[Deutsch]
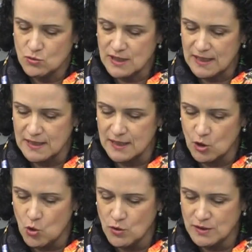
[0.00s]
und
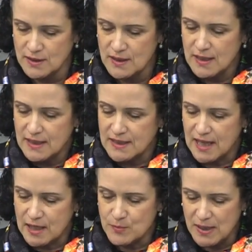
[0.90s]
Religion,
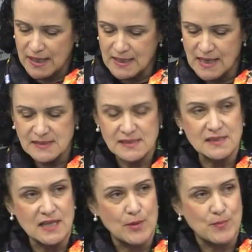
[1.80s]
der im
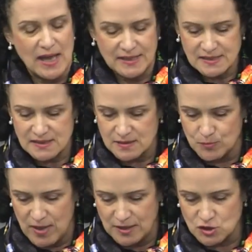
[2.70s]
Innersten der
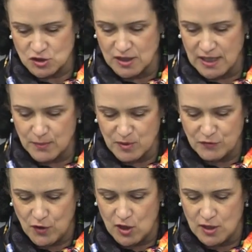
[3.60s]
meisten Menschen
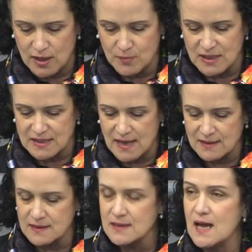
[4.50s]
liebevoll im
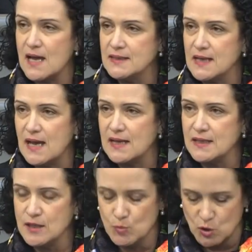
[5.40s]
Gedanken an die
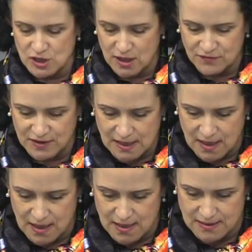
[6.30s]
eigene Mutter
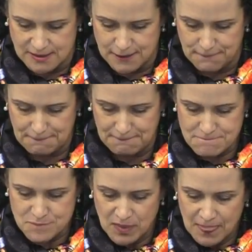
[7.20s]
widerhallt.
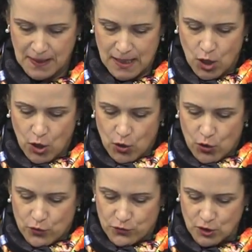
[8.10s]

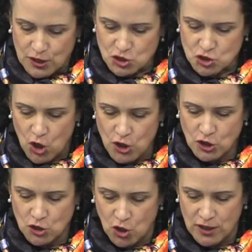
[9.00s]
Für die
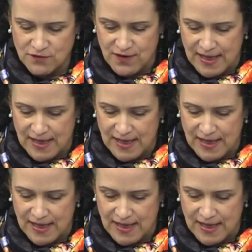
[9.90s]
schöne neue